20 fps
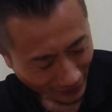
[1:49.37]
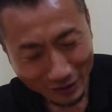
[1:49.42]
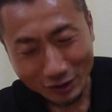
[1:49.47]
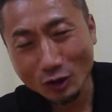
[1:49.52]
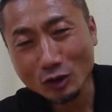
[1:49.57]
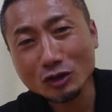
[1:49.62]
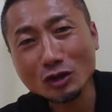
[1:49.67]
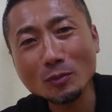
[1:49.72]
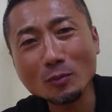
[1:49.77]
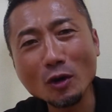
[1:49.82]
何
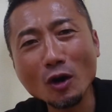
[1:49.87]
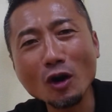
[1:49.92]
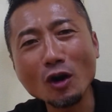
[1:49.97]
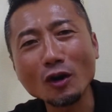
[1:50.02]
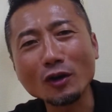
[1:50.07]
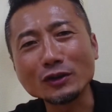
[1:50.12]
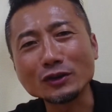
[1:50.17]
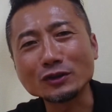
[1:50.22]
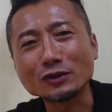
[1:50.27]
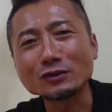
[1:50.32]
事
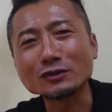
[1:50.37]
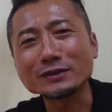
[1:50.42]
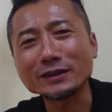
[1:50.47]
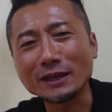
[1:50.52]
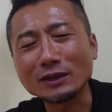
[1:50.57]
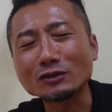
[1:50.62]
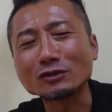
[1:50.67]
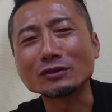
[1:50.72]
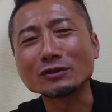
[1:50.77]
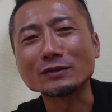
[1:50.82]
も許
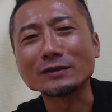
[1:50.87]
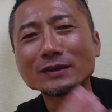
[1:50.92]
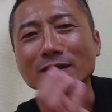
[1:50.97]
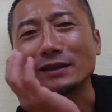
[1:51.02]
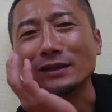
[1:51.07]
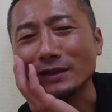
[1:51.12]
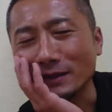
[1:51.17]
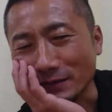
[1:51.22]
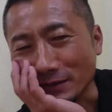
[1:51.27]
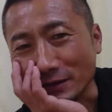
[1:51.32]
せる
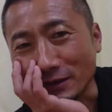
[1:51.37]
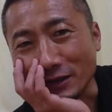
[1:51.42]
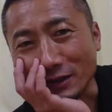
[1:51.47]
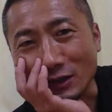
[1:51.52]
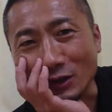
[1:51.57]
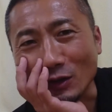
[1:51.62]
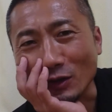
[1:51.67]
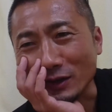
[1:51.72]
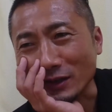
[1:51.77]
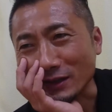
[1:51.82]

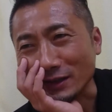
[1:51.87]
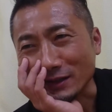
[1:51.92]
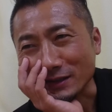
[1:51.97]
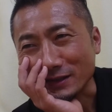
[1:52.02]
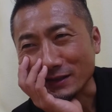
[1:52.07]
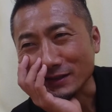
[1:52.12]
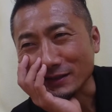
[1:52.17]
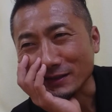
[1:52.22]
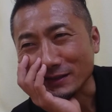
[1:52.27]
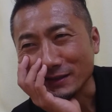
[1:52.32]
広い
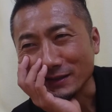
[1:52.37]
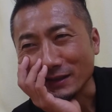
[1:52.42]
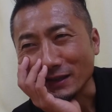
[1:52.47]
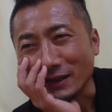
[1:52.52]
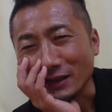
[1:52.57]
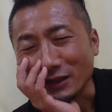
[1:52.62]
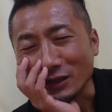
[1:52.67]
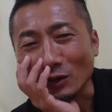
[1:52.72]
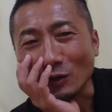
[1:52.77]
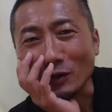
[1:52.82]

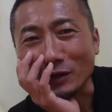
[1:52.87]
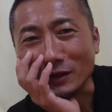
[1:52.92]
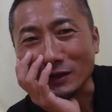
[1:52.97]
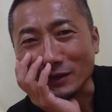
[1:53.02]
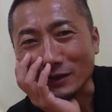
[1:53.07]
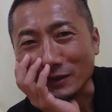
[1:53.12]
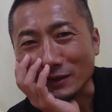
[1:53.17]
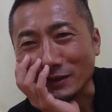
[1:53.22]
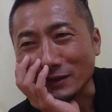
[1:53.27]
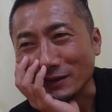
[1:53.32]
広
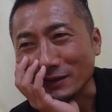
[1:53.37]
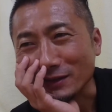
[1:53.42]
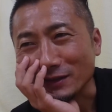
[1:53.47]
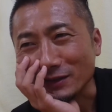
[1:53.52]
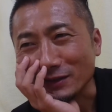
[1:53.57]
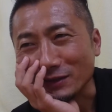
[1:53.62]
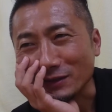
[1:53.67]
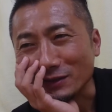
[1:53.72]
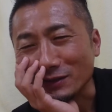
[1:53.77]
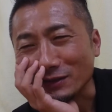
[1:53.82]
い
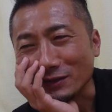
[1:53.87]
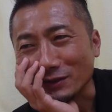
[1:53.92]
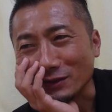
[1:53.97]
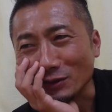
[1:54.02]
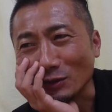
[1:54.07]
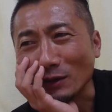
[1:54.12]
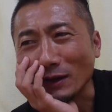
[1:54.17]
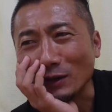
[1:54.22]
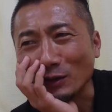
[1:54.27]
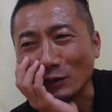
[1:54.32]

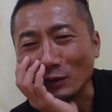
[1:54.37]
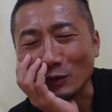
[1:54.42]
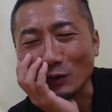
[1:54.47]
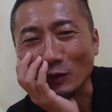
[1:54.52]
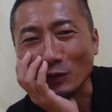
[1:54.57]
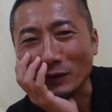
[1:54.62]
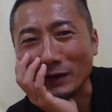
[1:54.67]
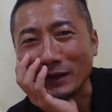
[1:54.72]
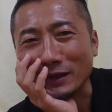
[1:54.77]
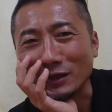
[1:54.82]
空の
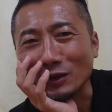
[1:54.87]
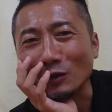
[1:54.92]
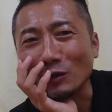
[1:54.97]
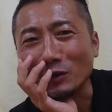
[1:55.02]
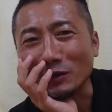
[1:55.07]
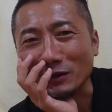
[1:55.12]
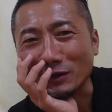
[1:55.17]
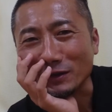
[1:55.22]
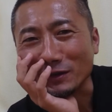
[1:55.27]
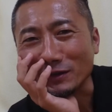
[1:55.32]
ような
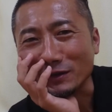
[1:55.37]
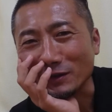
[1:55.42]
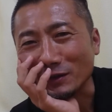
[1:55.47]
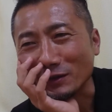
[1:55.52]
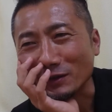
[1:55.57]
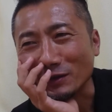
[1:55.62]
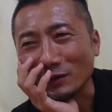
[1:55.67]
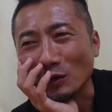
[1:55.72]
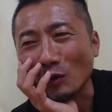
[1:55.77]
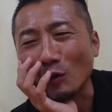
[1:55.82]
広い
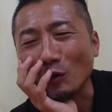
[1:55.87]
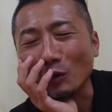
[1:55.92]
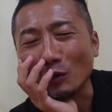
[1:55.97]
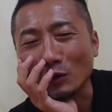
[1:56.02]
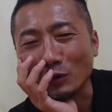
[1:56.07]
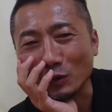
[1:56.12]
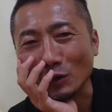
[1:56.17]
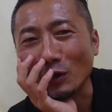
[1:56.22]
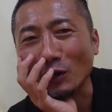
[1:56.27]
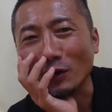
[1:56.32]

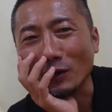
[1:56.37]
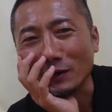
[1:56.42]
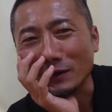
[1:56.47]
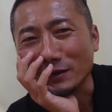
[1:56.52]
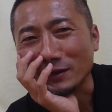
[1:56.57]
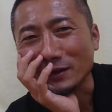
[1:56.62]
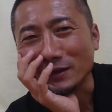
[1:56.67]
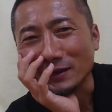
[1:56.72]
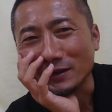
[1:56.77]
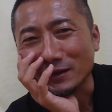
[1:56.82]
心と
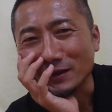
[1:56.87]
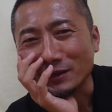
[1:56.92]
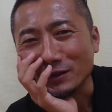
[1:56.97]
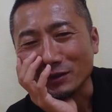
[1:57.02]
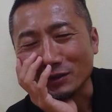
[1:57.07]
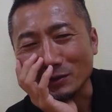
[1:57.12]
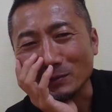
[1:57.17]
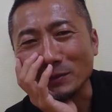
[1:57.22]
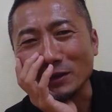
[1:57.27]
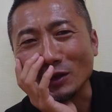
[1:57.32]

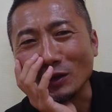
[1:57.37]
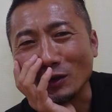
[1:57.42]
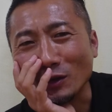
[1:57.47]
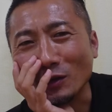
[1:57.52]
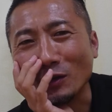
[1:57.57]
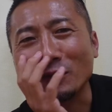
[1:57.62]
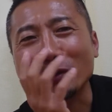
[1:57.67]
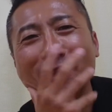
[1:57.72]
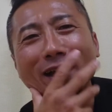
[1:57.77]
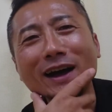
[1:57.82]
海の
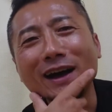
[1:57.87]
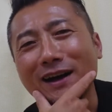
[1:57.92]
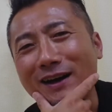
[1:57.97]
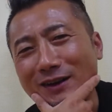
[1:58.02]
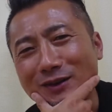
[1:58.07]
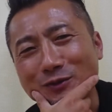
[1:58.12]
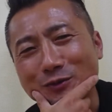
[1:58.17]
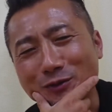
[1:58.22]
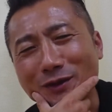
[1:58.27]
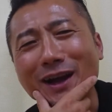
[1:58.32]
ような
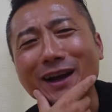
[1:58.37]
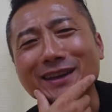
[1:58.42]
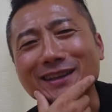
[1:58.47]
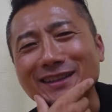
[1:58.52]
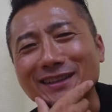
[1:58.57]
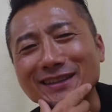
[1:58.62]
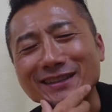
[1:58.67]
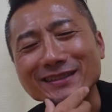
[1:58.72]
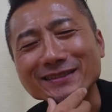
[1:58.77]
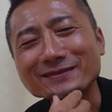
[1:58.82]
深い
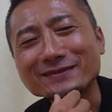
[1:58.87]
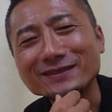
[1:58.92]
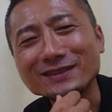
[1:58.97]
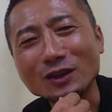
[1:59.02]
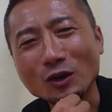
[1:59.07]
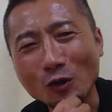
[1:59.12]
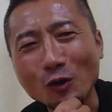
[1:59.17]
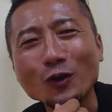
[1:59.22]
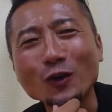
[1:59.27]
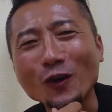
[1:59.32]

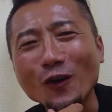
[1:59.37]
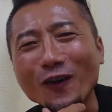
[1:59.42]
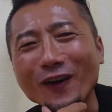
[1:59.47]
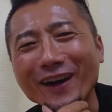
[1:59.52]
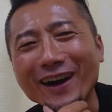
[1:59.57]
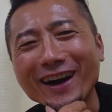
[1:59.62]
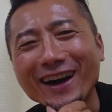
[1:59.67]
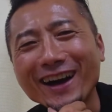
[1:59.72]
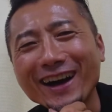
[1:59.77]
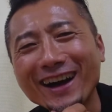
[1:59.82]
心
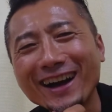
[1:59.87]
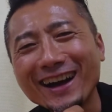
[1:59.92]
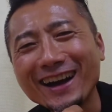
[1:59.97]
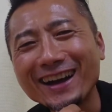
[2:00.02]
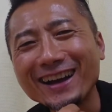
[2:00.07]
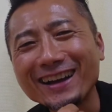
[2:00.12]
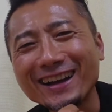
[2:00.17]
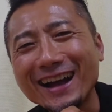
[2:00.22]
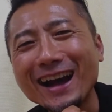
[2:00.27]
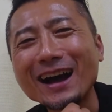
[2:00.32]

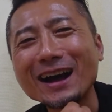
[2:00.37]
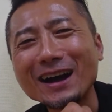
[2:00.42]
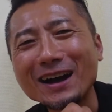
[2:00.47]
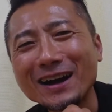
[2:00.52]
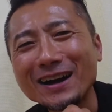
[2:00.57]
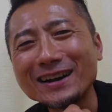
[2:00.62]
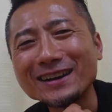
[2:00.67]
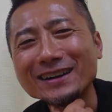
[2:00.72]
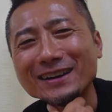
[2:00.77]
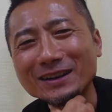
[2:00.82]
が、
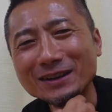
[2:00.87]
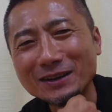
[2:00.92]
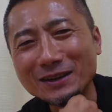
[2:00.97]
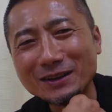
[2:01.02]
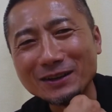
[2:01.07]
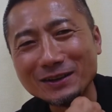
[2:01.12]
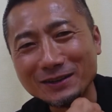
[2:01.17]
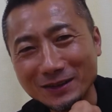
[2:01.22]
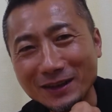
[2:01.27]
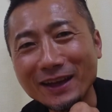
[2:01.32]

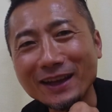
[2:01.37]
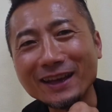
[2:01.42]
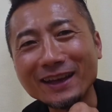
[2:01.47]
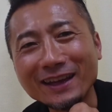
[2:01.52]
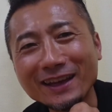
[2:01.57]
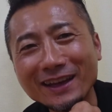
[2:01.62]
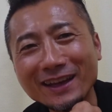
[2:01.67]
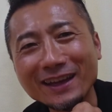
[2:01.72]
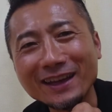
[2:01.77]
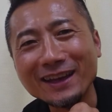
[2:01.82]

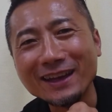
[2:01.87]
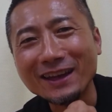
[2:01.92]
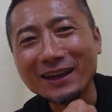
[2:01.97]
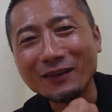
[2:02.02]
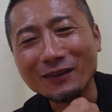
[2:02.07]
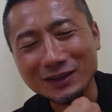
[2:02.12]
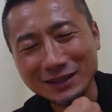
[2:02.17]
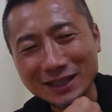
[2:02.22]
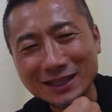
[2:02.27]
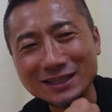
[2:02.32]

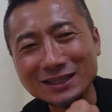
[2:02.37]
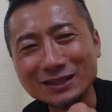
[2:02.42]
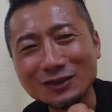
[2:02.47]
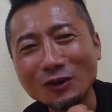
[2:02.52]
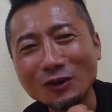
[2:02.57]
えー、私